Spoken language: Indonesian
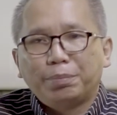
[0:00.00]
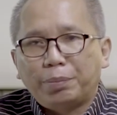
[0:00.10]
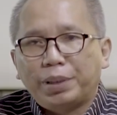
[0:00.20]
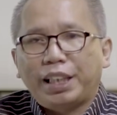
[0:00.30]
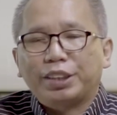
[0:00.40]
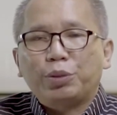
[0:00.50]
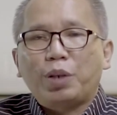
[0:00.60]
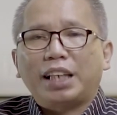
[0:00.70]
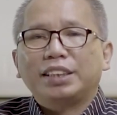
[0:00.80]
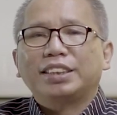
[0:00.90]
Pemberian
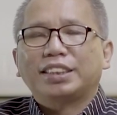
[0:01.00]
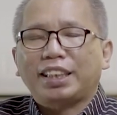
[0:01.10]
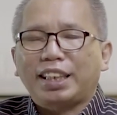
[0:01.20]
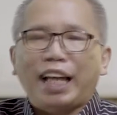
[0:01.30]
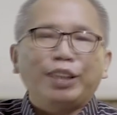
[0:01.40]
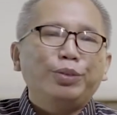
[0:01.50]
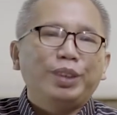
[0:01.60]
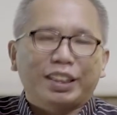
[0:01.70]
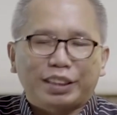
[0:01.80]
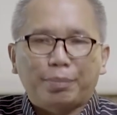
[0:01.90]
Tuhan
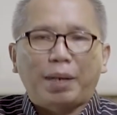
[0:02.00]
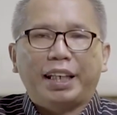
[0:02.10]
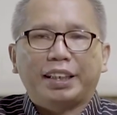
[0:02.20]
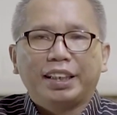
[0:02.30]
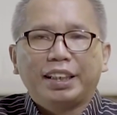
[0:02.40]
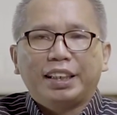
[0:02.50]
selalu yang terbaik